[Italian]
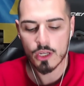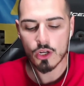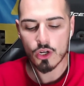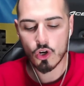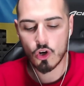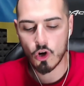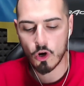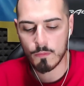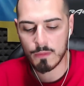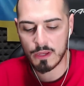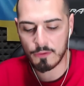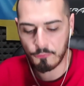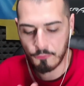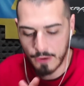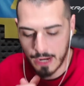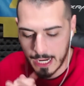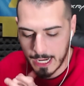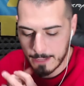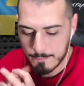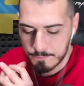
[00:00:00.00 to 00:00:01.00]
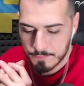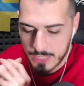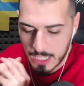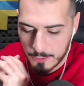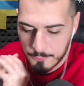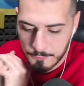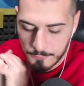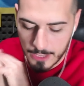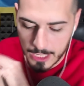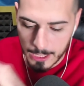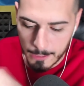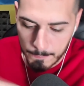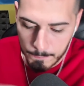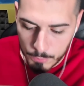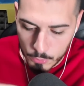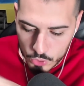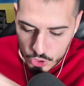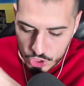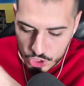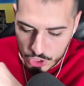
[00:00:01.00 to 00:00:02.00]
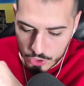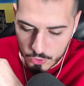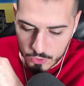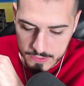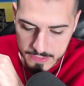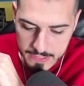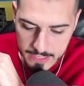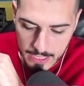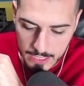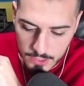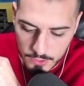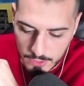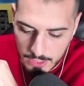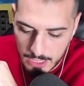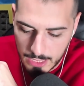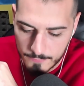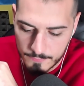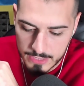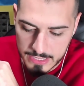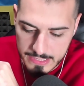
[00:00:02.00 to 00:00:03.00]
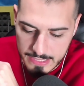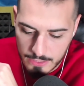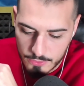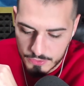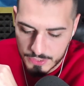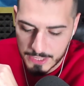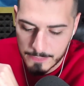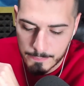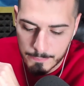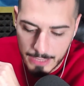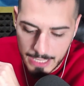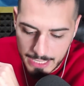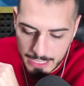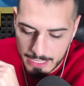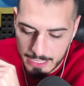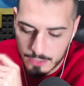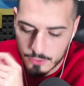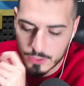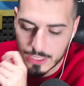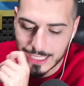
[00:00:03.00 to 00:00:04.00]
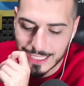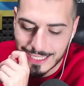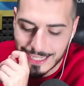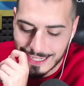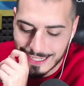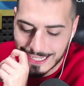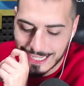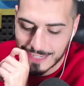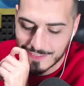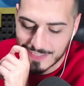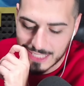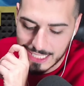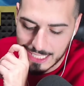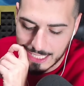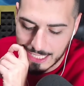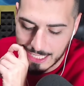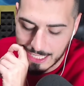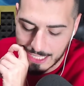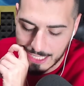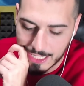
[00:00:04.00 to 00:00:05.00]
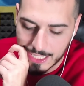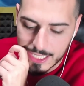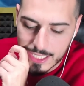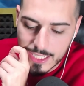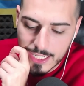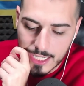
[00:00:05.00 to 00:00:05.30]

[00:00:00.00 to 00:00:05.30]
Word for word: Come fa a fare il push considerando che l'avversario si barria con il Gran Cavaliere